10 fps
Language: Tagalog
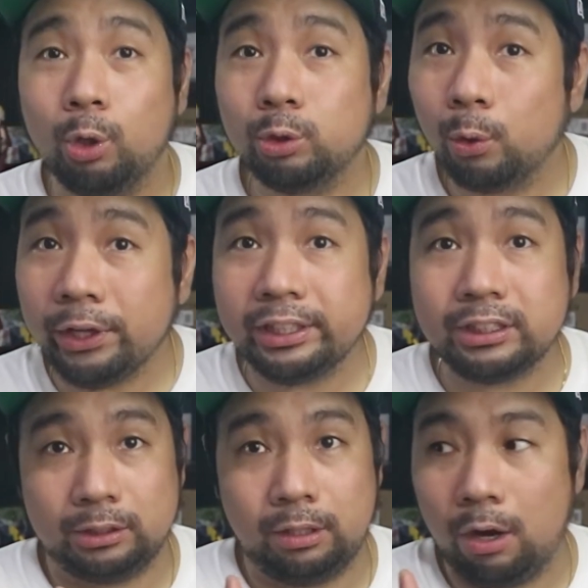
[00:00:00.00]
Although it
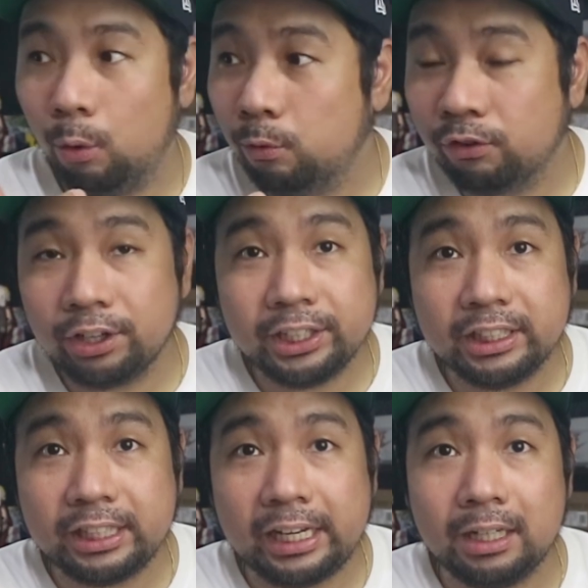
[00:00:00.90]
is over
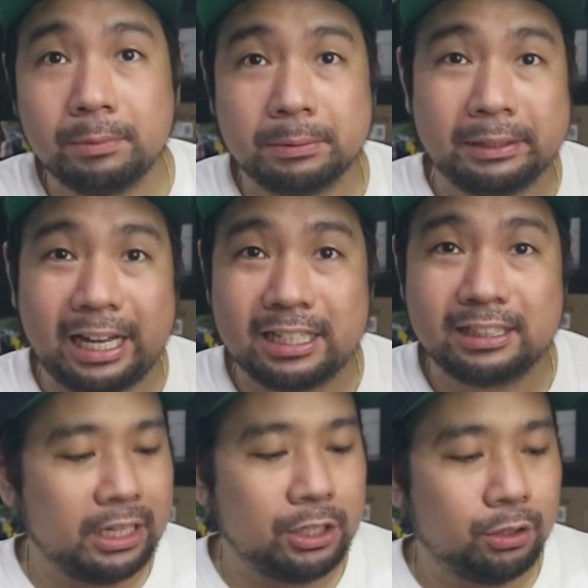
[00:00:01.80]
retail, mas
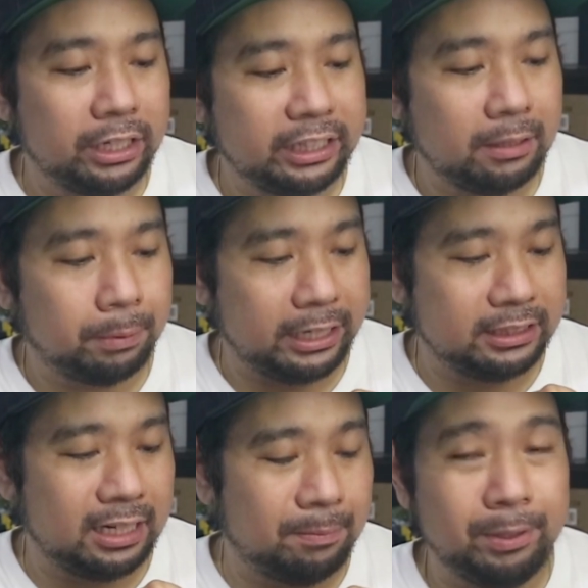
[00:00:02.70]
mataas than yung retail price nila.